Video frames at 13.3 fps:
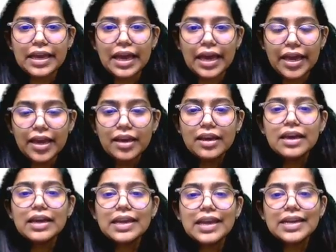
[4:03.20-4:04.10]
गया है
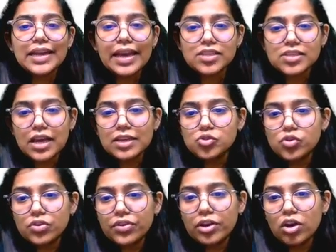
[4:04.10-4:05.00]
कि टेक्सास
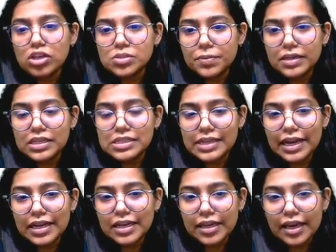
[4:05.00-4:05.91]
चिल्ड्रेन हॉस्पिटल
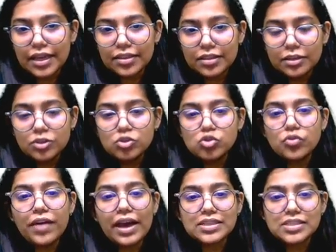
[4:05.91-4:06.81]
सेंटर के अंदर जो
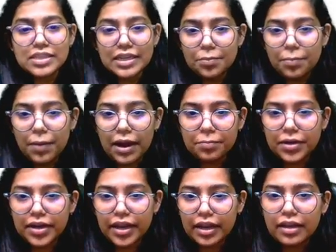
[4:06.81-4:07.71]
वैक्सीन
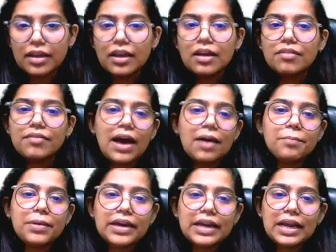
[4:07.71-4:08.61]
डिपार्टमेंट है वहाँ
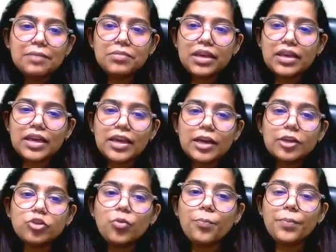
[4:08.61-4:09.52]
पे अगर आप देखेंगे
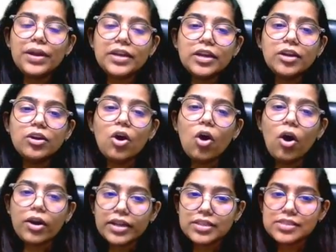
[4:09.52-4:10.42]
तो पीटर
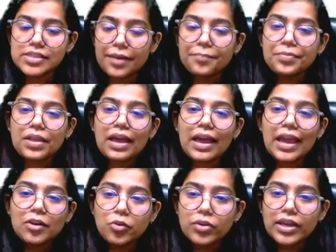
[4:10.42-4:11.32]
हॉटेज है
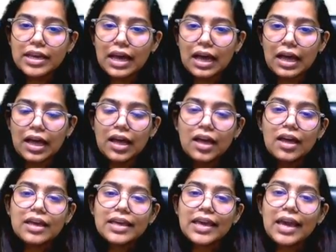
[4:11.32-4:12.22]
इन्होंने कहा
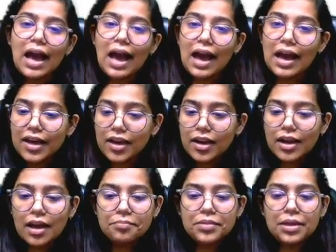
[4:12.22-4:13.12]
कि अगर
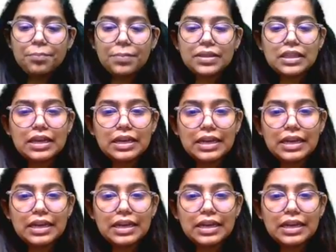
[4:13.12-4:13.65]
हमने पता